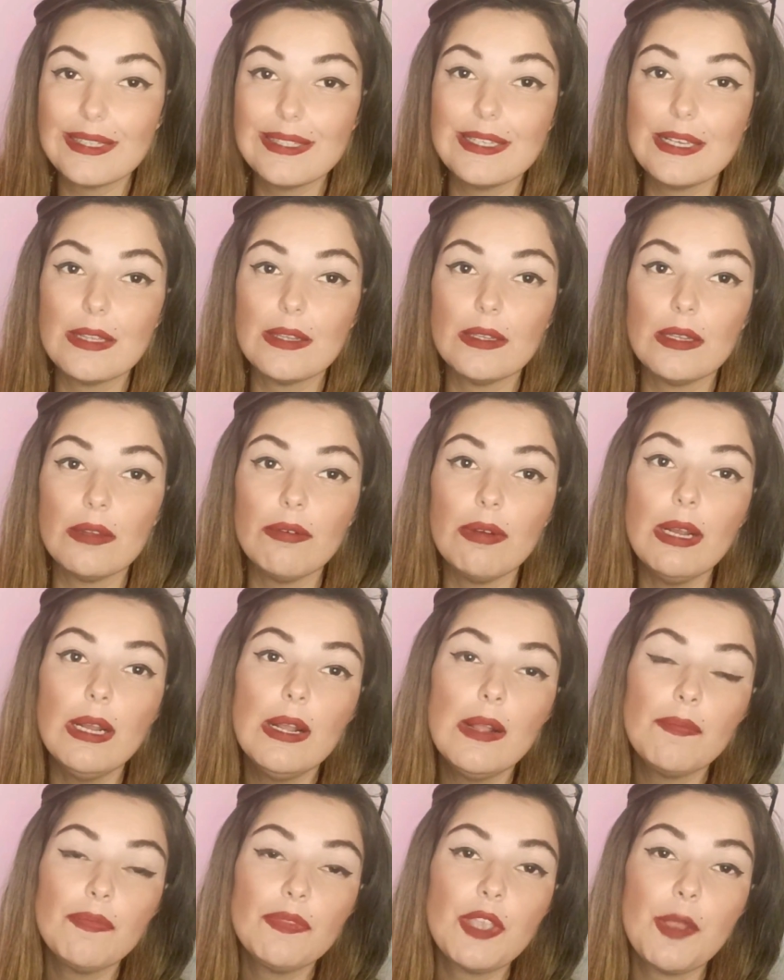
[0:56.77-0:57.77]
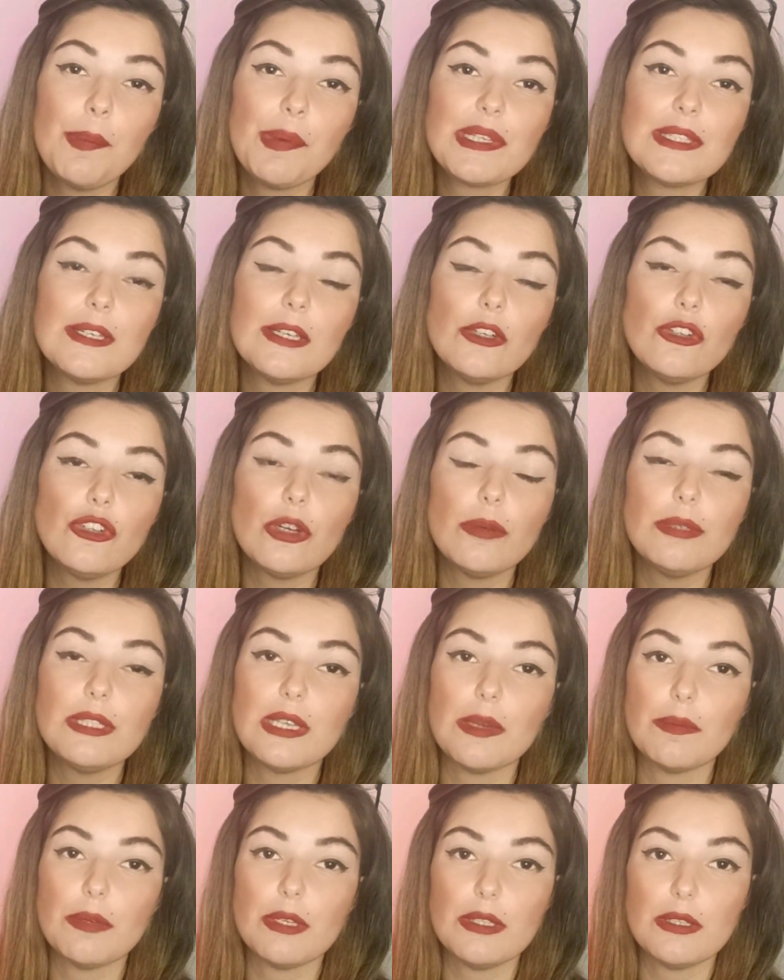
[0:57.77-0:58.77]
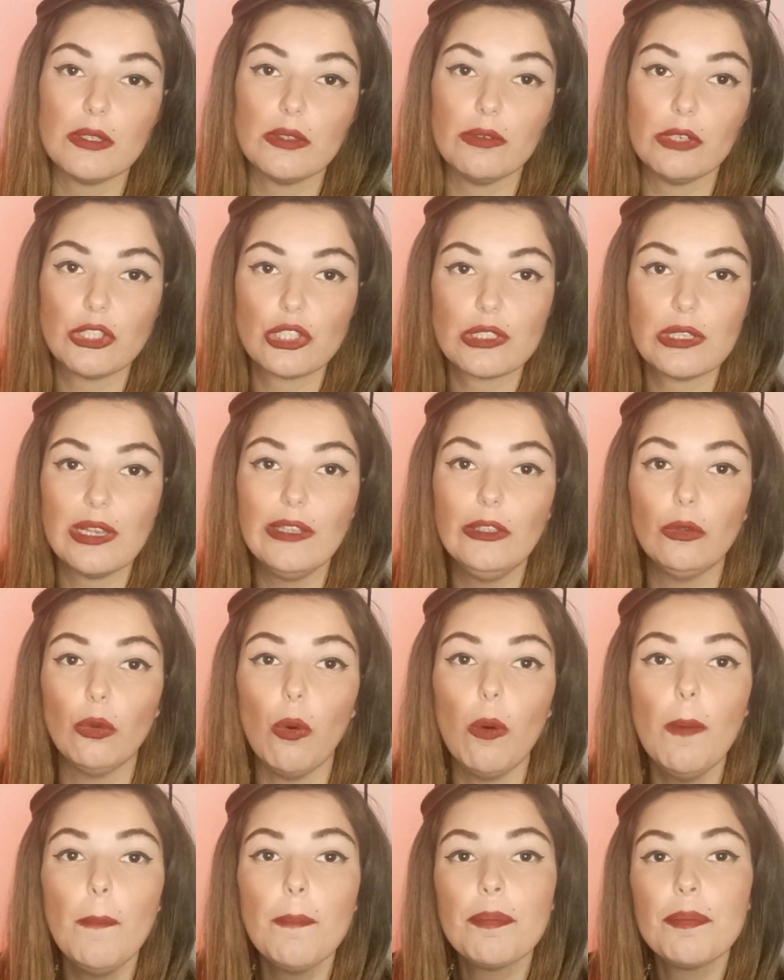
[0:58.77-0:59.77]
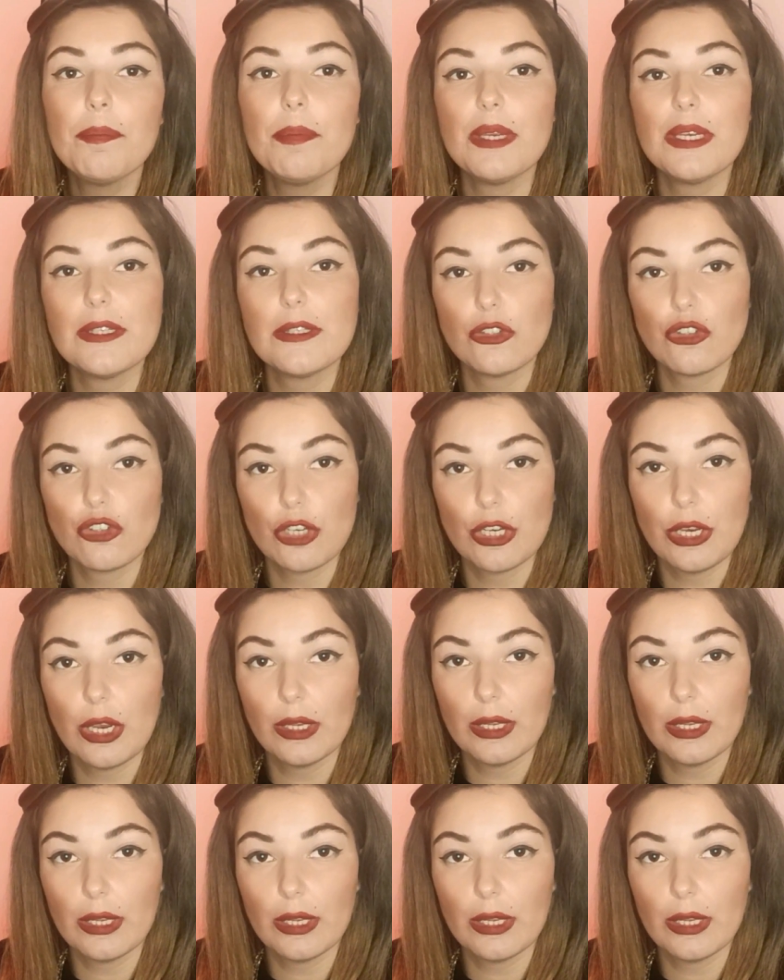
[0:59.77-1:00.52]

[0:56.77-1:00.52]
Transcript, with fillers: сделанного не позднее, чем 72 часа до пересечения